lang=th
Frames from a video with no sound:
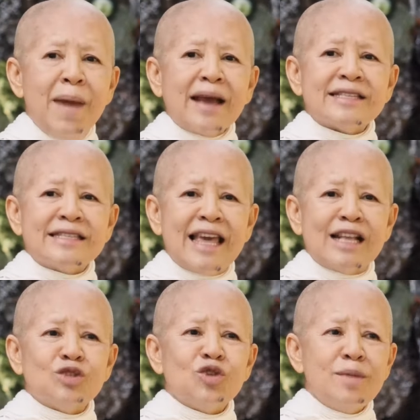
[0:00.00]
แบ็กสเต
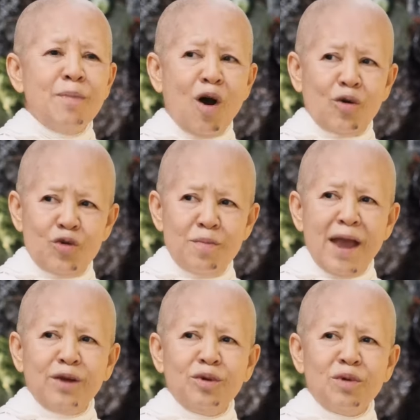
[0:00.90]
จช่วยบอกคุณ
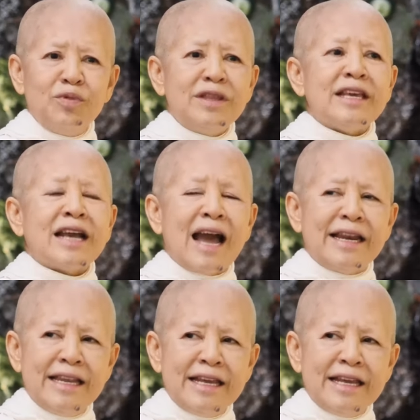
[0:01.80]
แม่ด้วยว่าวิธีการ